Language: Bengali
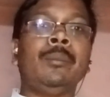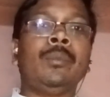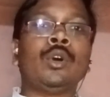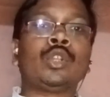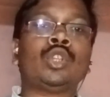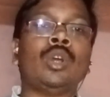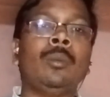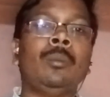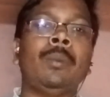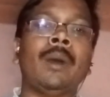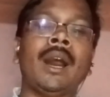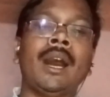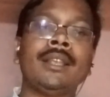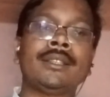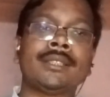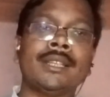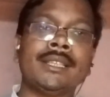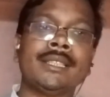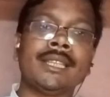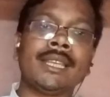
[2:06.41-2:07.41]
প্রথম
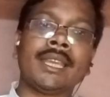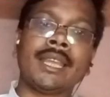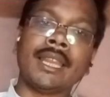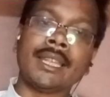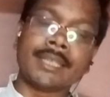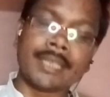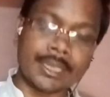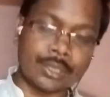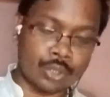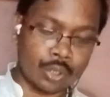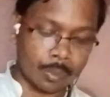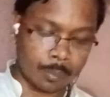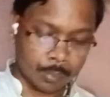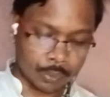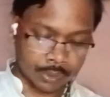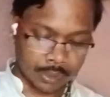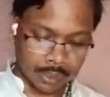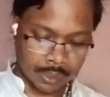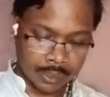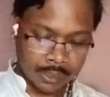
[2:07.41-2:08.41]
ফার্স্ট এসছে গ্রিসের
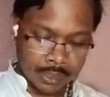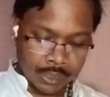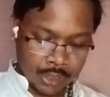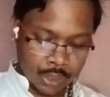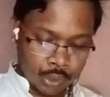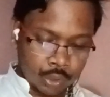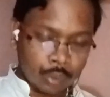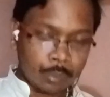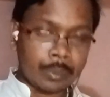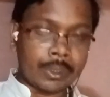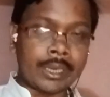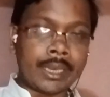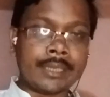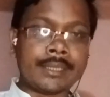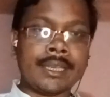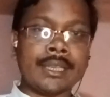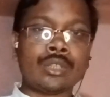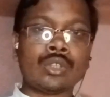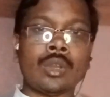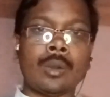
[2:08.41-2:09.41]
সভ্যতা তো
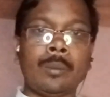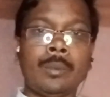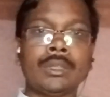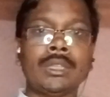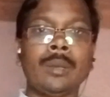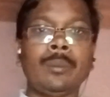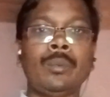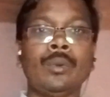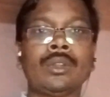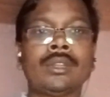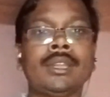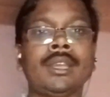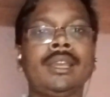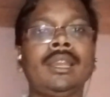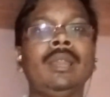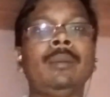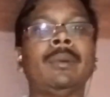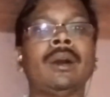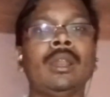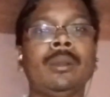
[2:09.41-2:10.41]
গ্রিসের সভ্যতা পড়তে
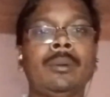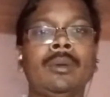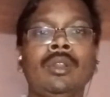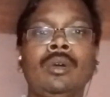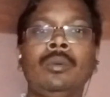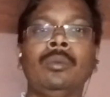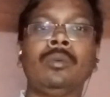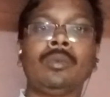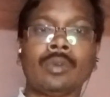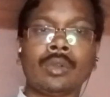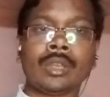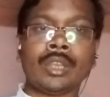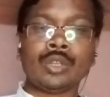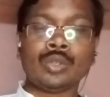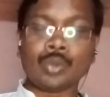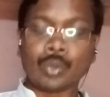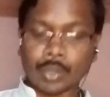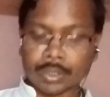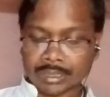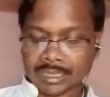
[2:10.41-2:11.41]
গেলে ভালো ভালো
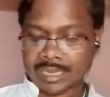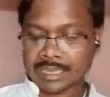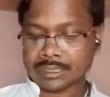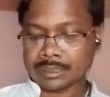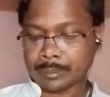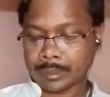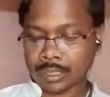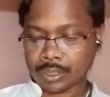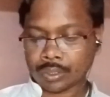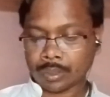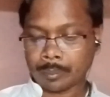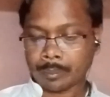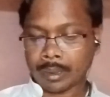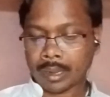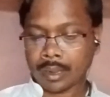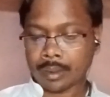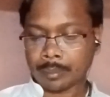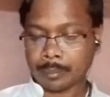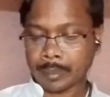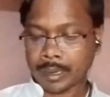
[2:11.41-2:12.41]
কিছু কথা আছে ভালো করে
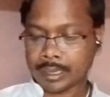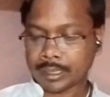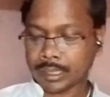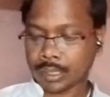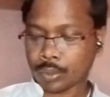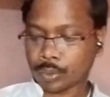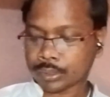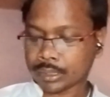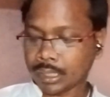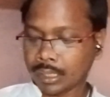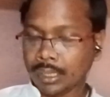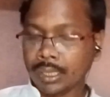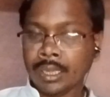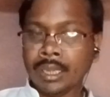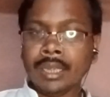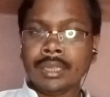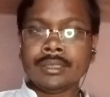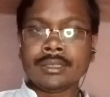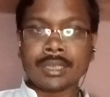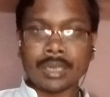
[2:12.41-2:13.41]
ভাইটাল কথা
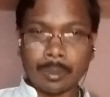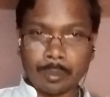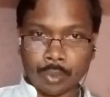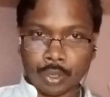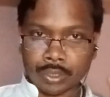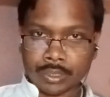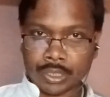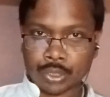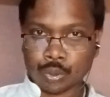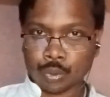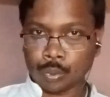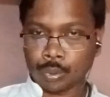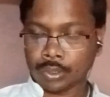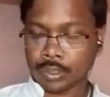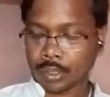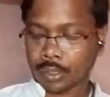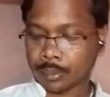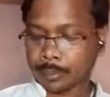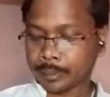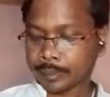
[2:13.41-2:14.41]
যেগুলো মন দিয়ে
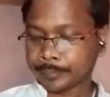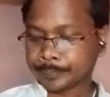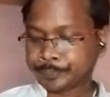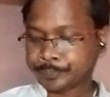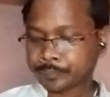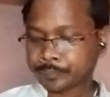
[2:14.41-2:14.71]
শুনতে হবে